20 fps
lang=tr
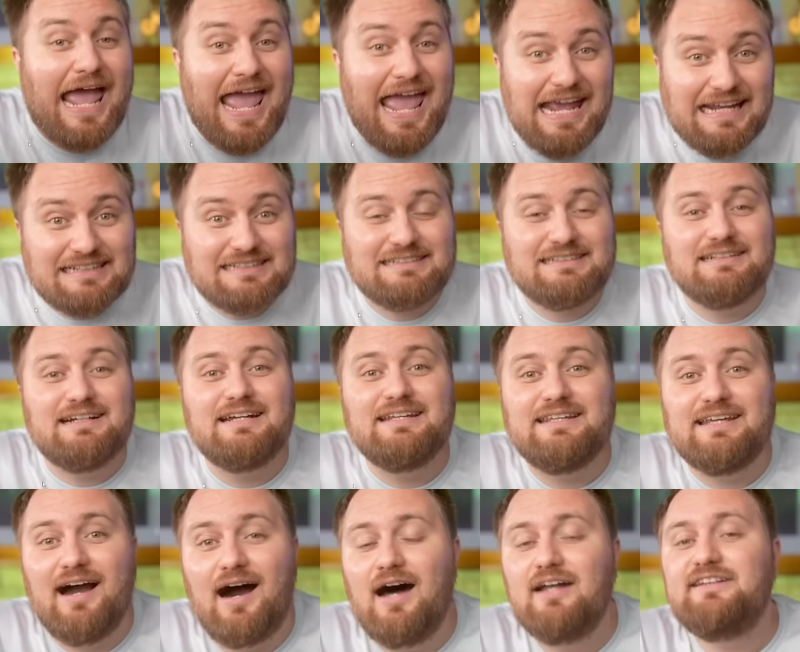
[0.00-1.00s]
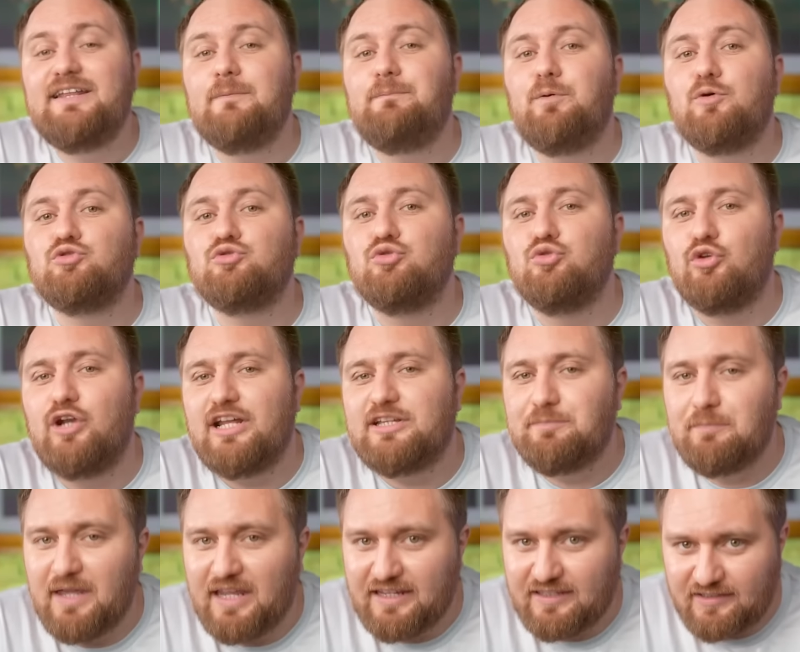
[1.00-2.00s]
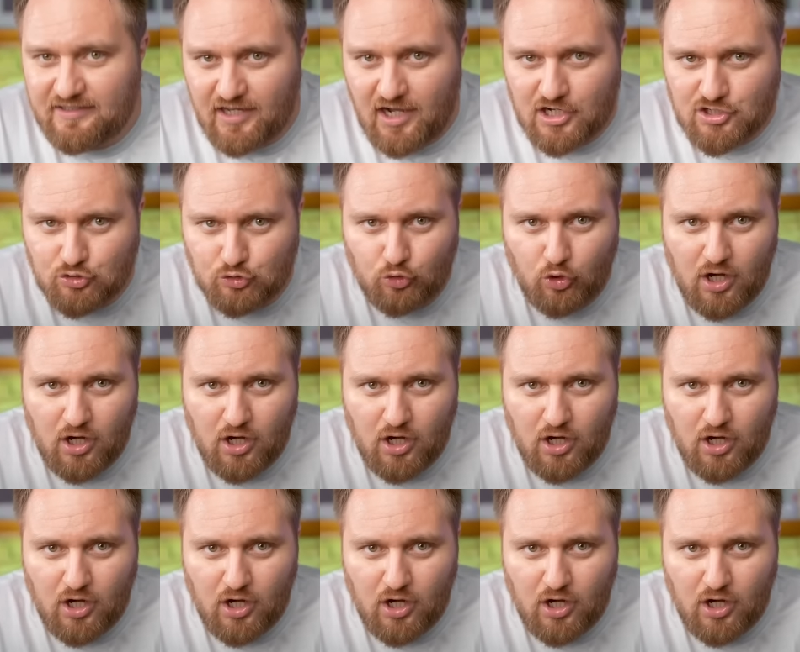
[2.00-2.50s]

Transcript: ekstra yağ deposu üretmeye ihtiyacı